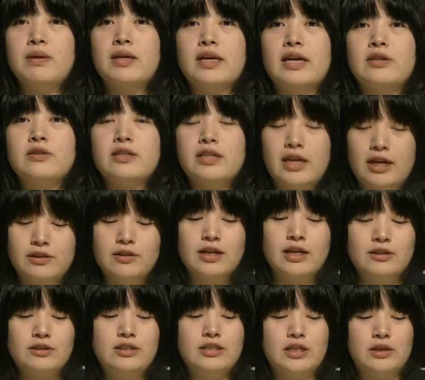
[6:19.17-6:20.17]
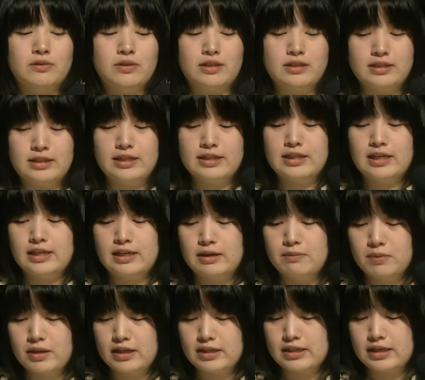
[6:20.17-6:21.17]
カルチャーをですねぜひ
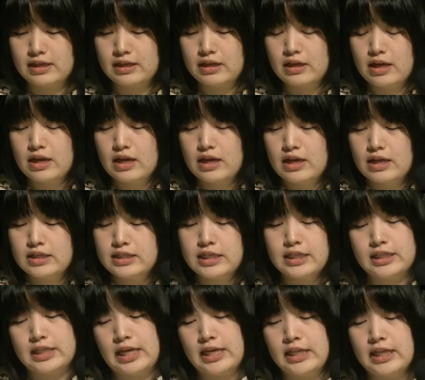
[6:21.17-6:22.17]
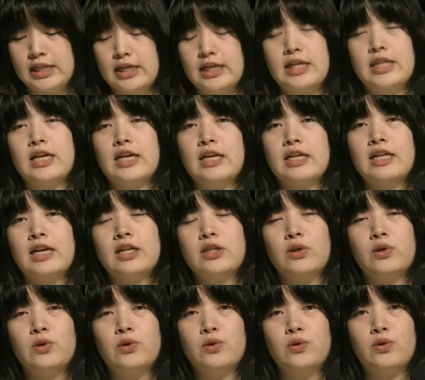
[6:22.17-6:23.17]
皆さん知っていただけたらな
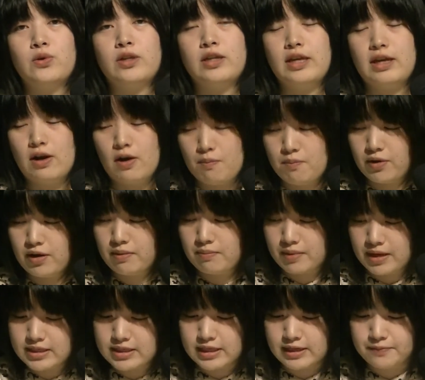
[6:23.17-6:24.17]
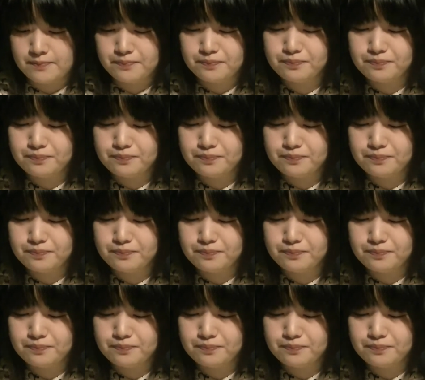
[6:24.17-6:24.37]
というふうに思います。は